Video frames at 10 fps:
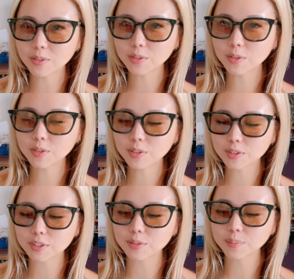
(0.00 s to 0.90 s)
の
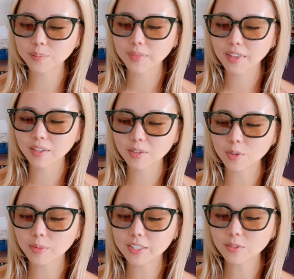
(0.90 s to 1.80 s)
ドウデュース、
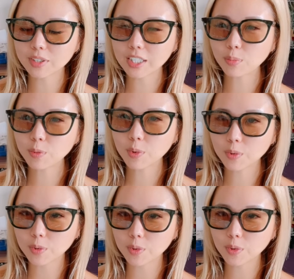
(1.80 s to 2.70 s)
5番の
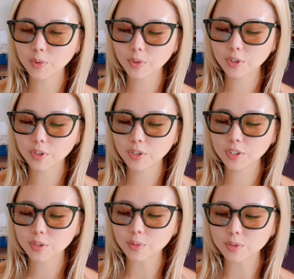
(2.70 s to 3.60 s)
ディープ・ボンド、
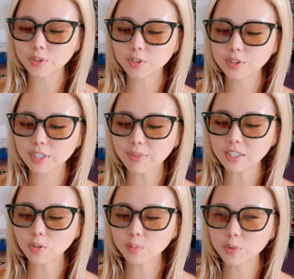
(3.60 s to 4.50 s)
12
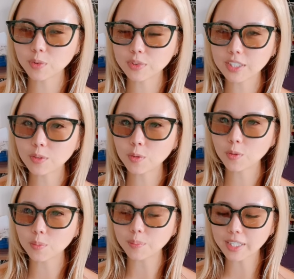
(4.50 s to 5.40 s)
番の
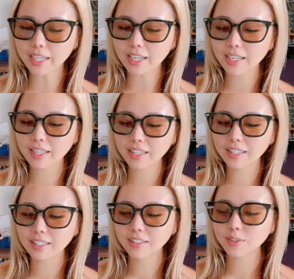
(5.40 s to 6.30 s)
プローザ・ホーンまで
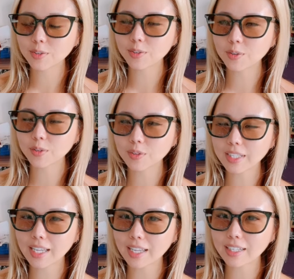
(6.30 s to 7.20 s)
ということ
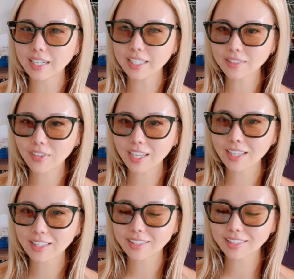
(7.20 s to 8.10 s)
で、買い目
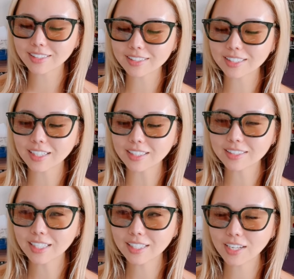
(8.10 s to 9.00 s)
なんですが、
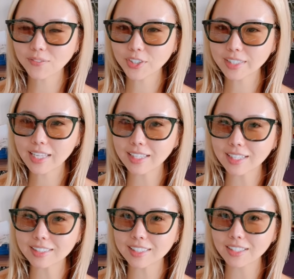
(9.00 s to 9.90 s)
3連複で流
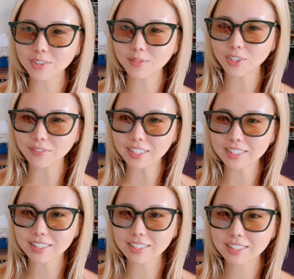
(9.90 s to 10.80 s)
したいと思いま
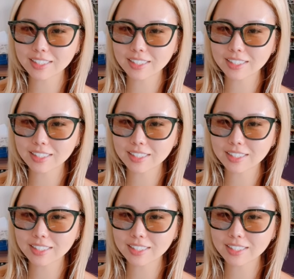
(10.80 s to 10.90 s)
す。